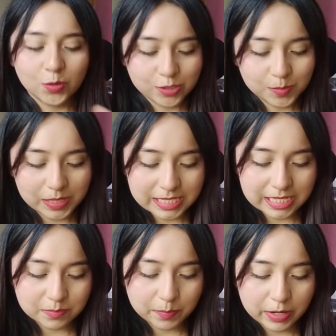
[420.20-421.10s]
dos
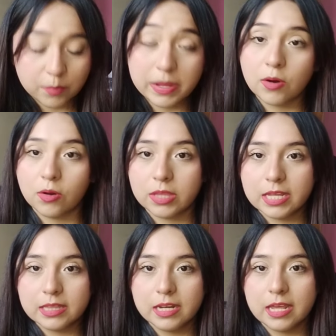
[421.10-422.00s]
veces pero me
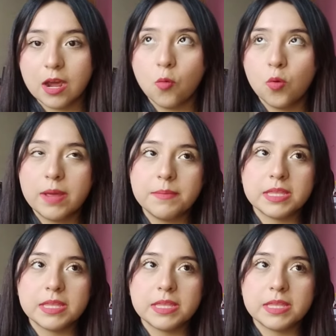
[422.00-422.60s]
acordé que tenía una